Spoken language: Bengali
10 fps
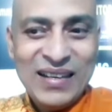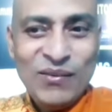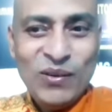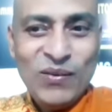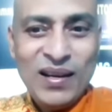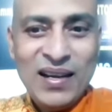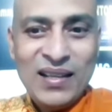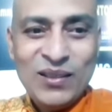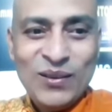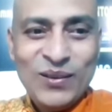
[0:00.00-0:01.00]
কে বলবা
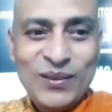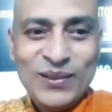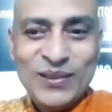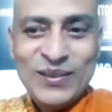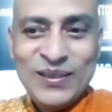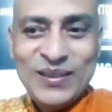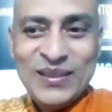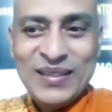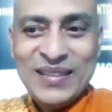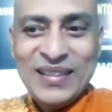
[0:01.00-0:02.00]
হাত তোলো
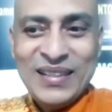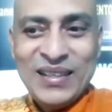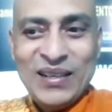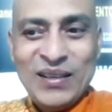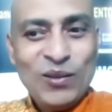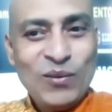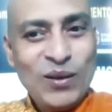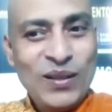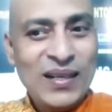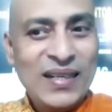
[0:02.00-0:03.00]

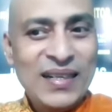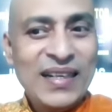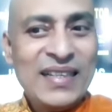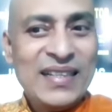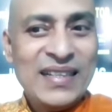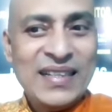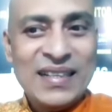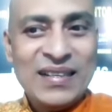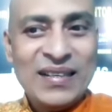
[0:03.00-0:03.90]
তোমার কথাটা ঠিক আছে নাই